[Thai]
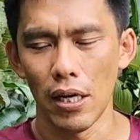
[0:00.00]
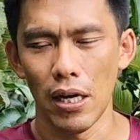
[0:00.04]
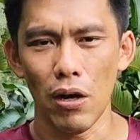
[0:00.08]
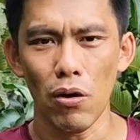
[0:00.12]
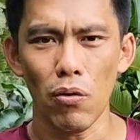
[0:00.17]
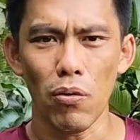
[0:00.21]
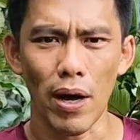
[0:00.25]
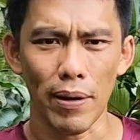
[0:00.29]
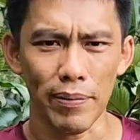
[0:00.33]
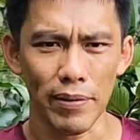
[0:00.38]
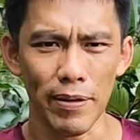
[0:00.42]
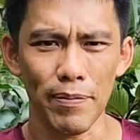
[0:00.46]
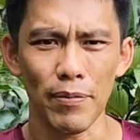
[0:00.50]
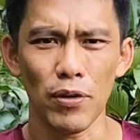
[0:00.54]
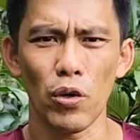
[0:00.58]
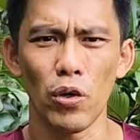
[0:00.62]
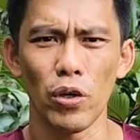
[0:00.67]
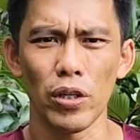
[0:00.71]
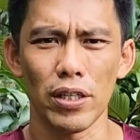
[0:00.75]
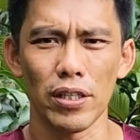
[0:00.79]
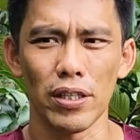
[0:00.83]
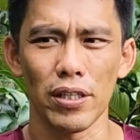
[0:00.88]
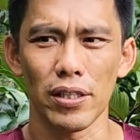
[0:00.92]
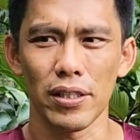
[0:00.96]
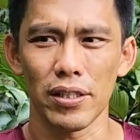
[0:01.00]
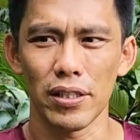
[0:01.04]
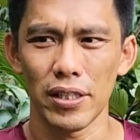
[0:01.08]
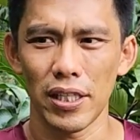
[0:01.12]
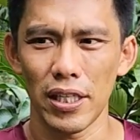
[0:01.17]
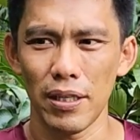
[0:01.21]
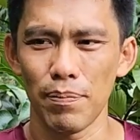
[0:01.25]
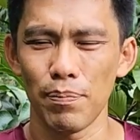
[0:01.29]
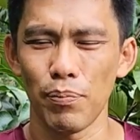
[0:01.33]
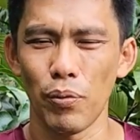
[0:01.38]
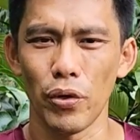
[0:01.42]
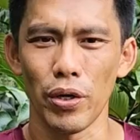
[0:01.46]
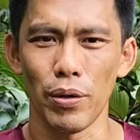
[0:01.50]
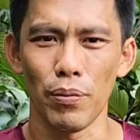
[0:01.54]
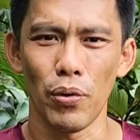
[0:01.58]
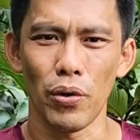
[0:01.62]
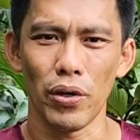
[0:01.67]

แล้วความเข้มข้นที่ปุ๋ย